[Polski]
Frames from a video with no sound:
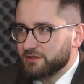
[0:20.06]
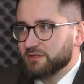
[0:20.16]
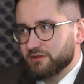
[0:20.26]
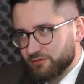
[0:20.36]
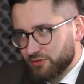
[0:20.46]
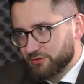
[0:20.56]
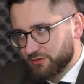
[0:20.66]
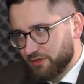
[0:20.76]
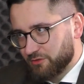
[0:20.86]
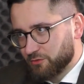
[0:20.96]
Jest trochę
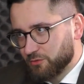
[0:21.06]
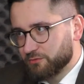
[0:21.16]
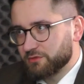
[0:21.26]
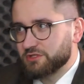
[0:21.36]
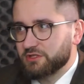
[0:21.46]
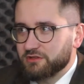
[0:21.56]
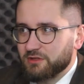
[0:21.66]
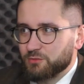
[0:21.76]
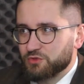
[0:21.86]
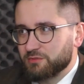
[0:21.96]
tych kierunków, dzięki
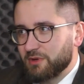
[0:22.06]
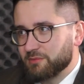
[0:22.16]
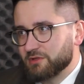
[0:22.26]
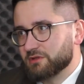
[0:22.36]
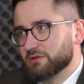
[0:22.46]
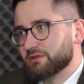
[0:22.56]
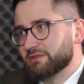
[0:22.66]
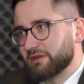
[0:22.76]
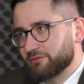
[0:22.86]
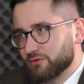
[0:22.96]
temu, że mamy
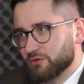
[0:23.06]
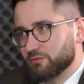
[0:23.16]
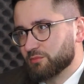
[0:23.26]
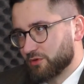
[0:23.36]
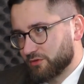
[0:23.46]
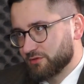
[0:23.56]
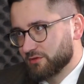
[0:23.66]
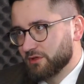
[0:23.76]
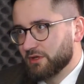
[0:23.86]
naftoport,